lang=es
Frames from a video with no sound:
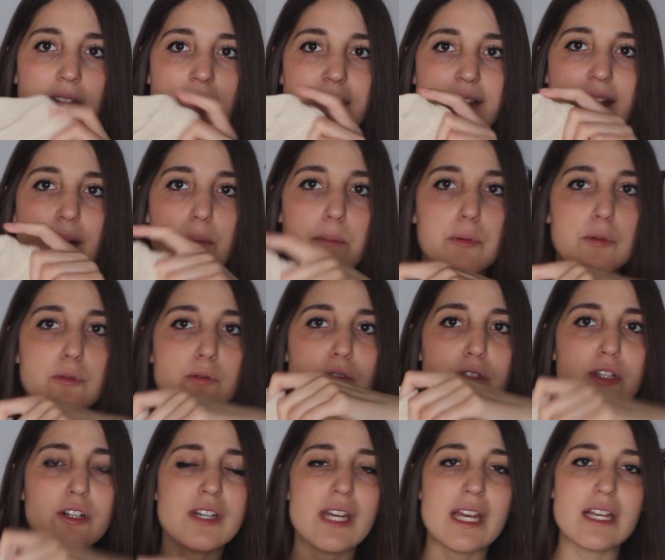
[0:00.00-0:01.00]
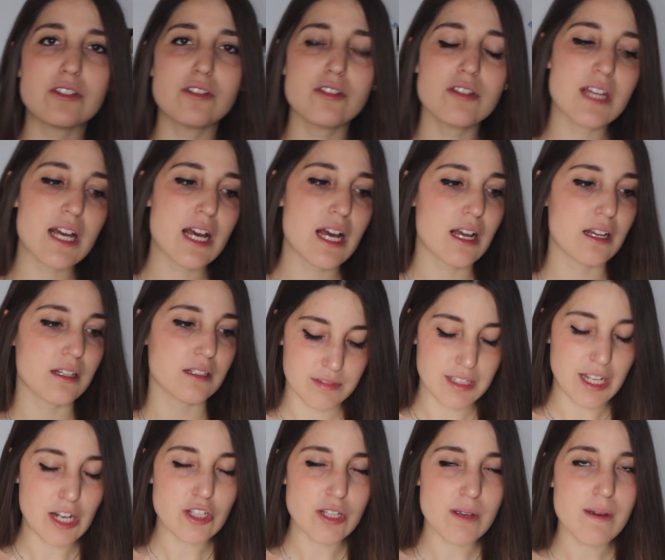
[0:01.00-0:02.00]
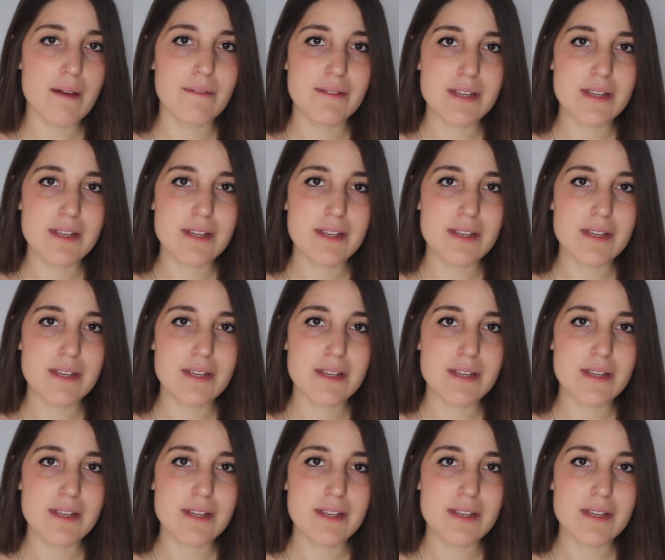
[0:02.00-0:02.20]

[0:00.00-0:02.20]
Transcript: de punto, que esto ya, ya los había